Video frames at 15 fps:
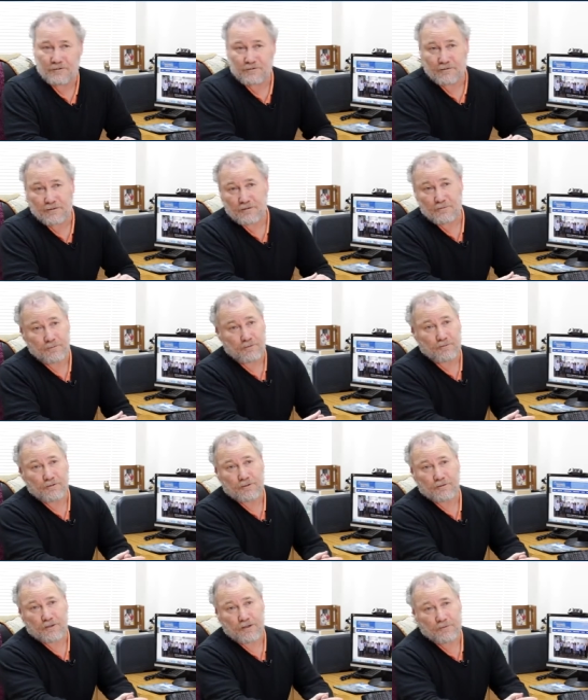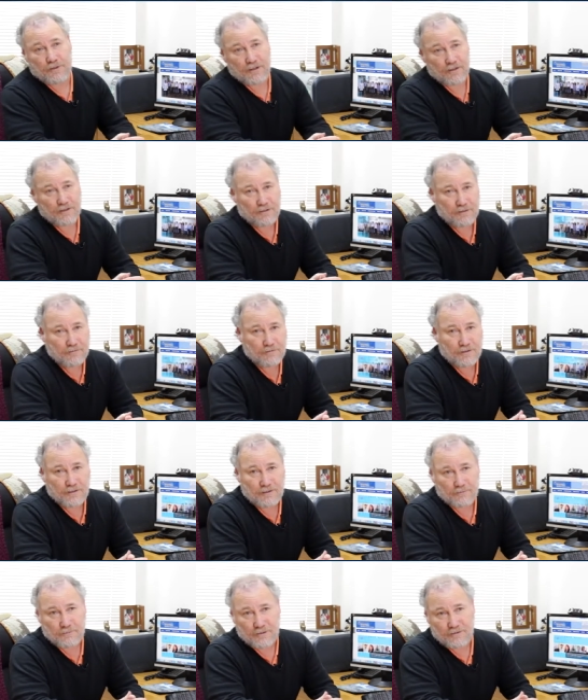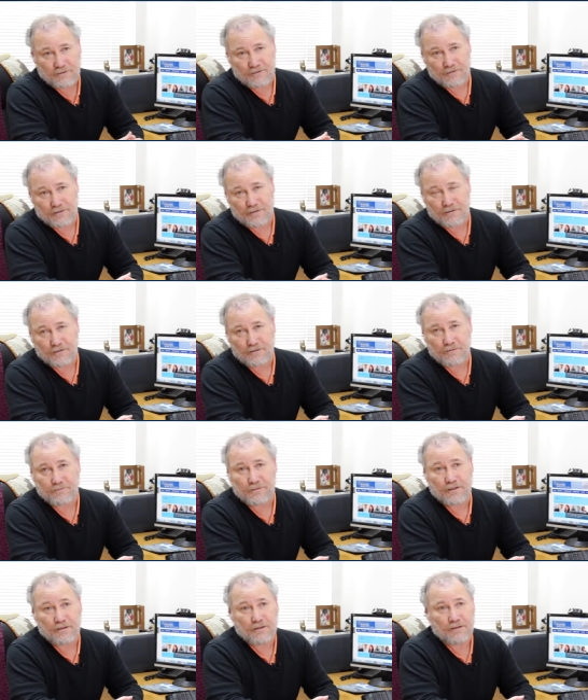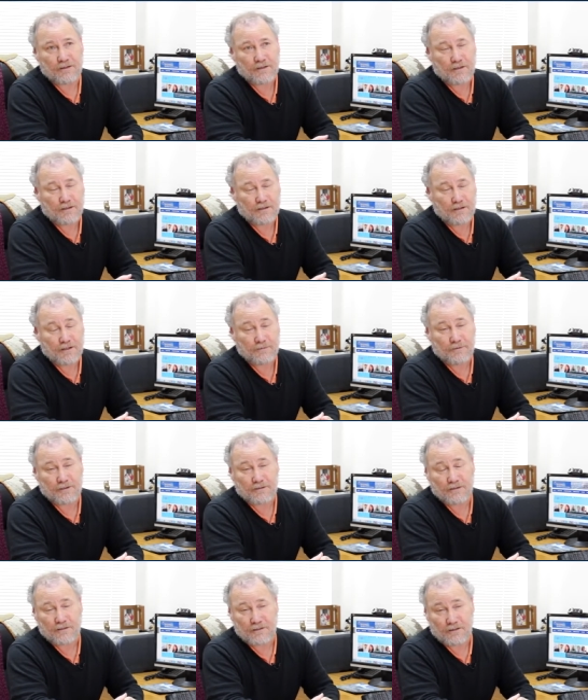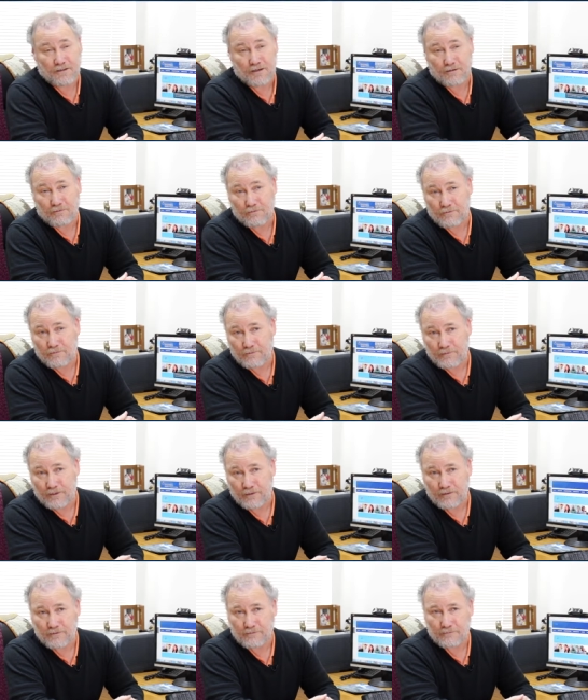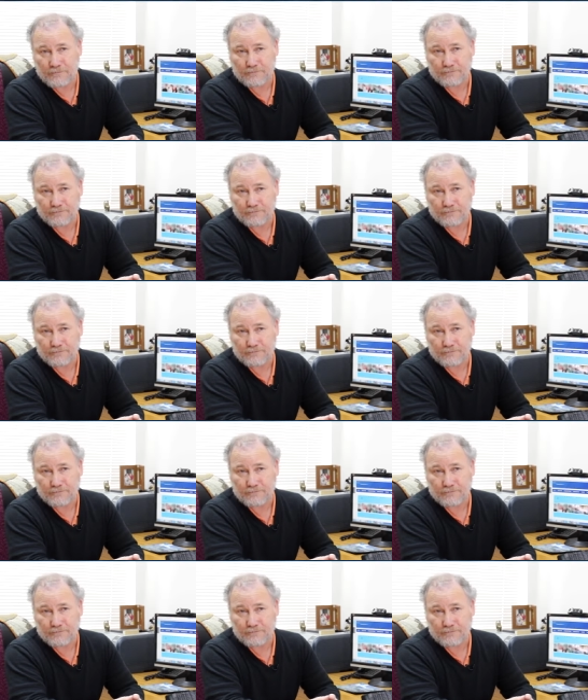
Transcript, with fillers: personas como Roberto Cabrales que nos dan la expertise en, la, parte de cálculo numérico.